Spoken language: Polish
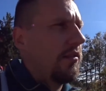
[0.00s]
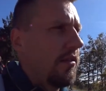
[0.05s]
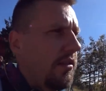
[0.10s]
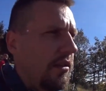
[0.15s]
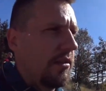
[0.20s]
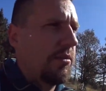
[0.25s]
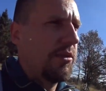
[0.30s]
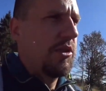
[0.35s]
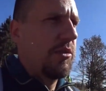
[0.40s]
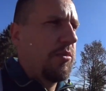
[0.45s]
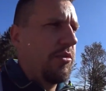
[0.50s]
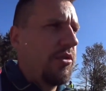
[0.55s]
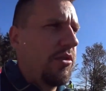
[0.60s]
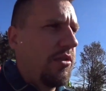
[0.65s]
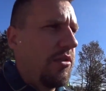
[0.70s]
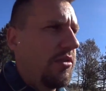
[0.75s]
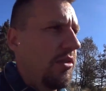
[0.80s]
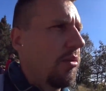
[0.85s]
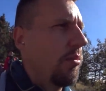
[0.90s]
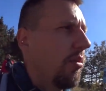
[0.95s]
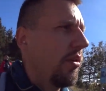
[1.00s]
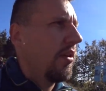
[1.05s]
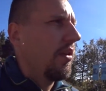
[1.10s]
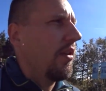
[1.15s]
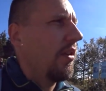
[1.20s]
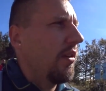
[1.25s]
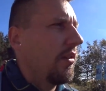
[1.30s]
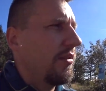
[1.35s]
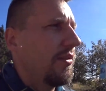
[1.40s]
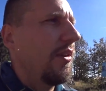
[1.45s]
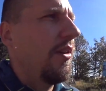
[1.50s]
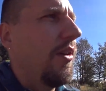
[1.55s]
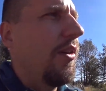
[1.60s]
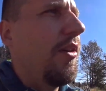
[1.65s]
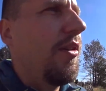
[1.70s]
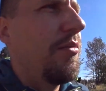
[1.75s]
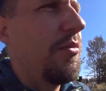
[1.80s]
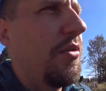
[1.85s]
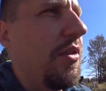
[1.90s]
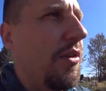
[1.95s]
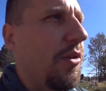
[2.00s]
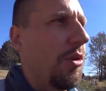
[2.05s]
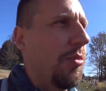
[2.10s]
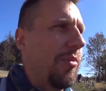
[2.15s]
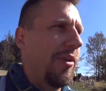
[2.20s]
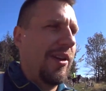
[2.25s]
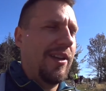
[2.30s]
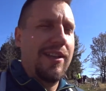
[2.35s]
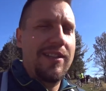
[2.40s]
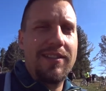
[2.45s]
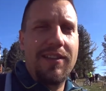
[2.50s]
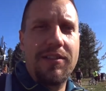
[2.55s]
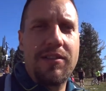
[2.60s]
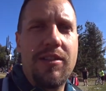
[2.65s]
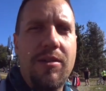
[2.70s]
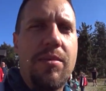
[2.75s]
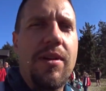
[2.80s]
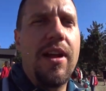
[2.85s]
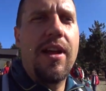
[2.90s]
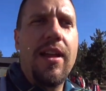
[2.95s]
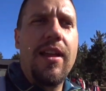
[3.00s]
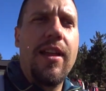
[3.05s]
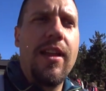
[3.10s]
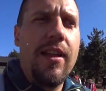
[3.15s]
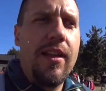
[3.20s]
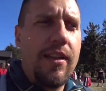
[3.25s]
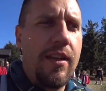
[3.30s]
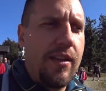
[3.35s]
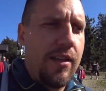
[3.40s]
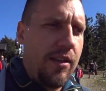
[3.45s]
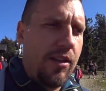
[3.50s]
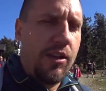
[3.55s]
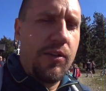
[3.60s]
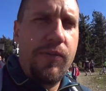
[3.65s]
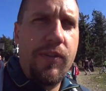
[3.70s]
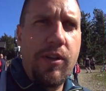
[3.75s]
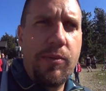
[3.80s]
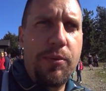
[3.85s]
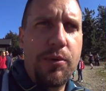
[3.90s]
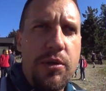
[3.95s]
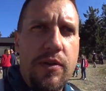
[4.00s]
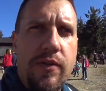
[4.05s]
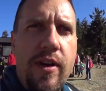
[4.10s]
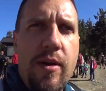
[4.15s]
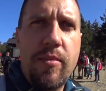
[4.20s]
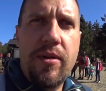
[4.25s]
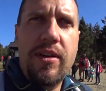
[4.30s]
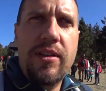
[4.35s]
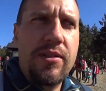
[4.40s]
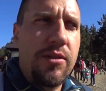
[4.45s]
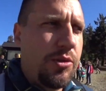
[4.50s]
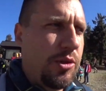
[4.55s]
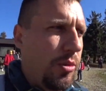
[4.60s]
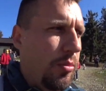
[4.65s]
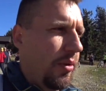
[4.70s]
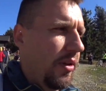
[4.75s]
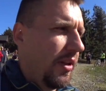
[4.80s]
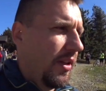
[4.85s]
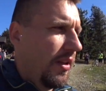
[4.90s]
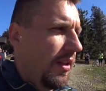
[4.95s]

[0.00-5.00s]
No, zobaczymy gdzie oni są. O są, gdzie grupa jest, także dobra. Od chwili odpoczywamy i schodzimy.